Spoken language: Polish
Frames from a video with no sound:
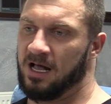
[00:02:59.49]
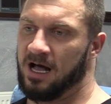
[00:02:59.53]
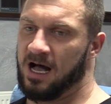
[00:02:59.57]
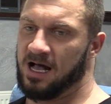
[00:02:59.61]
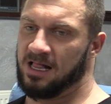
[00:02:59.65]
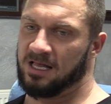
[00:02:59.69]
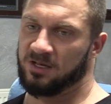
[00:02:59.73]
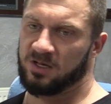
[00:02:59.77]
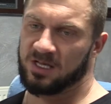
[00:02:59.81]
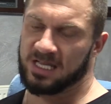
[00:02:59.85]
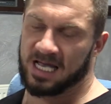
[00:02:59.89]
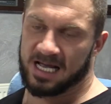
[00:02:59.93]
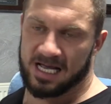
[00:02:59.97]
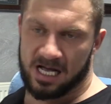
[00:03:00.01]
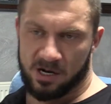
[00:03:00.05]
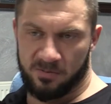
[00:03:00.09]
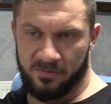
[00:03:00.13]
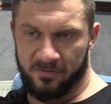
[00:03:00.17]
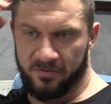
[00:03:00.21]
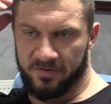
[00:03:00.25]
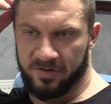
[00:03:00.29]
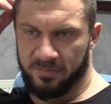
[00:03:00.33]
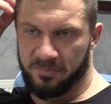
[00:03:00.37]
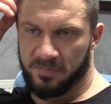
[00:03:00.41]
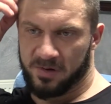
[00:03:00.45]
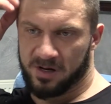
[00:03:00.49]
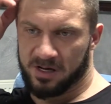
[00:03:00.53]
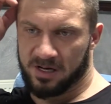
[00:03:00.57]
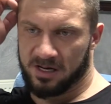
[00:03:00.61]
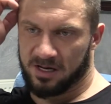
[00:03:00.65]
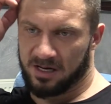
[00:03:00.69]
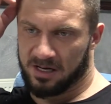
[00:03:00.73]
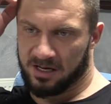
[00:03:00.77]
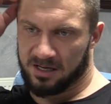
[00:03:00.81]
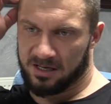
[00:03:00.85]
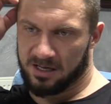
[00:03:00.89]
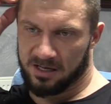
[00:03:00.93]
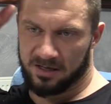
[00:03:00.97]
Ale to tak jak mówi e,
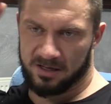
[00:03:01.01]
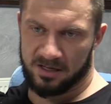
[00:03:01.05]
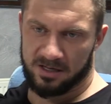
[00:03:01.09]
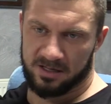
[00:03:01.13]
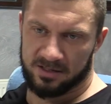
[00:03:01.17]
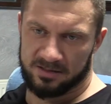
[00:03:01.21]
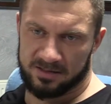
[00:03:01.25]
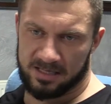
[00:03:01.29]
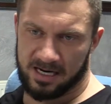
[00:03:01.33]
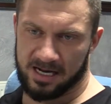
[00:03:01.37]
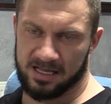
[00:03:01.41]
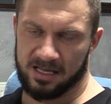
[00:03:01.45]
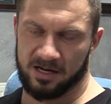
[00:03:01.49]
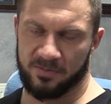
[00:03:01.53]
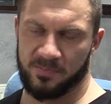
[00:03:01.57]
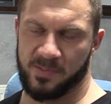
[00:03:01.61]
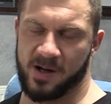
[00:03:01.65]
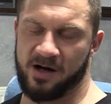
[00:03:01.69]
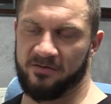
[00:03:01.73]
trener